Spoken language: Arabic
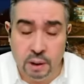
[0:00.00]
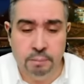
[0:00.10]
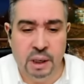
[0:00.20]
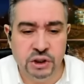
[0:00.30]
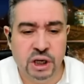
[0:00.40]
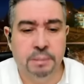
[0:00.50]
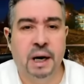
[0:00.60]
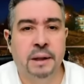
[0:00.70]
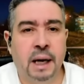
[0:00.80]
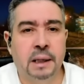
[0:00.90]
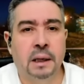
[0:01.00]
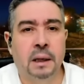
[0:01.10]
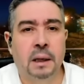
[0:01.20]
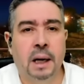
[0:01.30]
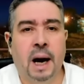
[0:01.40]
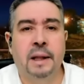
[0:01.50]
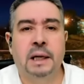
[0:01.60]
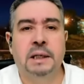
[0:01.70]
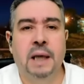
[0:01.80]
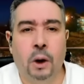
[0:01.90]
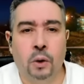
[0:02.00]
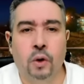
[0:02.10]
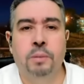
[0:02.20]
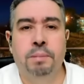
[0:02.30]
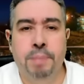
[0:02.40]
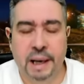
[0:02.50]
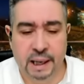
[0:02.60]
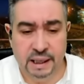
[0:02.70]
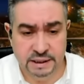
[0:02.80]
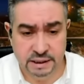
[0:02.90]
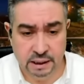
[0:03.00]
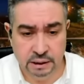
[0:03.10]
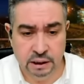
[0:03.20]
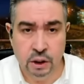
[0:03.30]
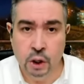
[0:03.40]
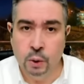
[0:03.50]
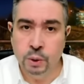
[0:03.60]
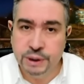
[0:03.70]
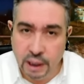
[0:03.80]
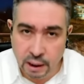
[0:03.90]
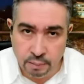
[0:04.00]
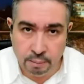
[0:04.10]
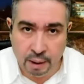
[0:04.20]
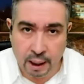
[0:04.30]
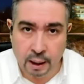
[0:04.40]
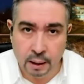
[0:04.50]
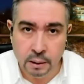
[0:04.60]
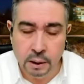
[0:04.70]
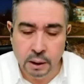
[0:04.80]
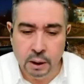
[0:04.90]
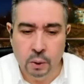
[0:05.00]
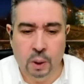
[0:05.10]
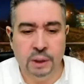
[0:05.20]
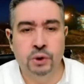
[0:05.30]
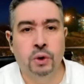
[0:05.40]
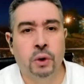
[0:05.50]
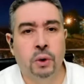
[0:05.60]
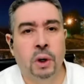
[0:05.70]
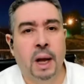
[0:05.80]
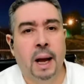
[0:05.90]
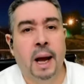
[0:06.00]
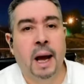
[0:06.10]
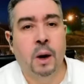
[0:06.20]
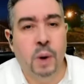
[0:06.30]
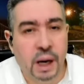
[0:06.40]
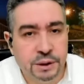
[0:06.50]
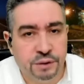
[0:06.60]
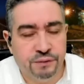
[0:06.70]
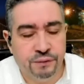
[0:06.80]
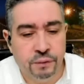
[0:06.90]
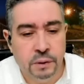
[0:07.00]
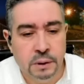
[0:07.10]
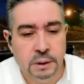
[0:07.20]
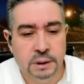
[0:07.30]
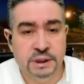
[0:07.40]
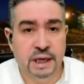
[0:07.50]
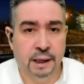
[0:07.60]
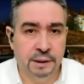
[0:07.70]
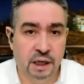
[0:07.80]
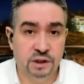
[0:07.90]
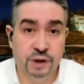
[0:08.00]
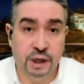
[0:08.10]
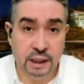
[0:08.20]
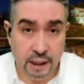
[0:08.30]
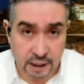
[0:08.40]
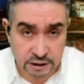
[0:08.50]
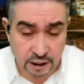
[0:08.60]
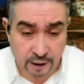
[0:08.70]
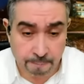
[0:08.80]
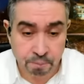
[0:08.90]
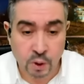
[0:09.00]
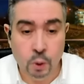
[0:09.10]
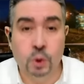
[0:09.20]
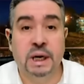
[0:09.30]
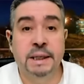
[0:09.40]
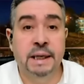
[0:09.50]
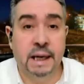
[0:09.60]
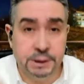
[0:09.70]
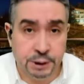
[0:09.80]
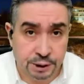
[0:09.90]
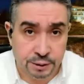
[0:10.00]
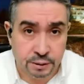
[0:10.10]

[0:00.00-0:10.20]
لما جاب هذاك هذاك يعقوب بن الحساني وتكلم معاه وعنده هواتف نتاع ناس في الرئاسه وكان يهدد